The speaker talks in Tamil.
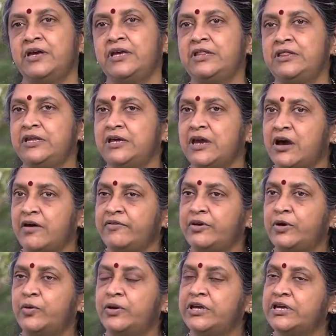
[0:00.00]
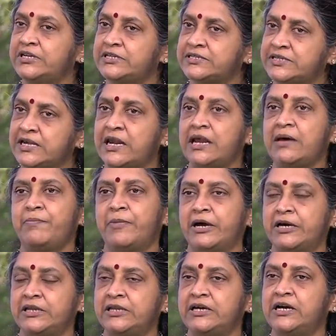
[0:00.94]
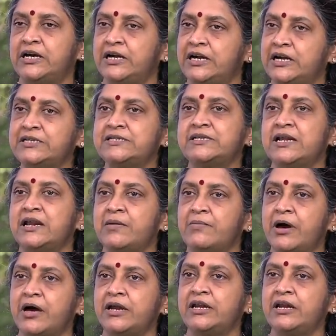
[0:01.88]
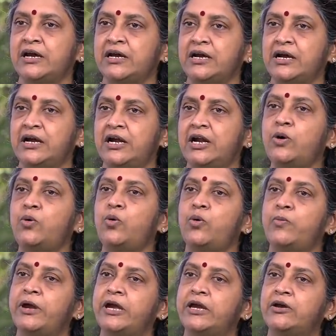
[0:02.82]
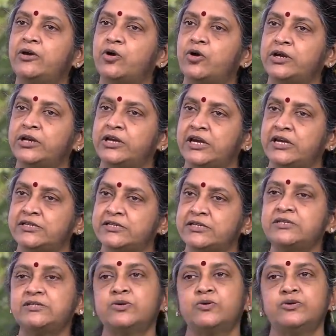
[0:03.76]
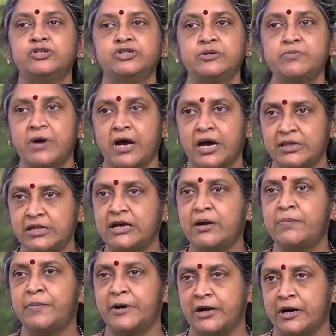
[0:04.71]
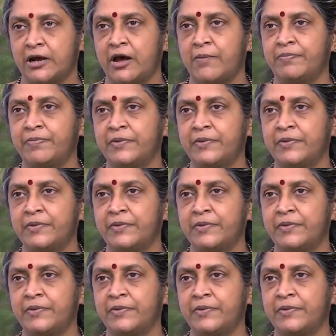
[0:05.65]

இந்தியாவினுடைய சில பகுதிகளில் சில மாநிலங்களில் ஒமைக்ரான் கேசஸ் கொஞ்சம் அதிகப்படலாம்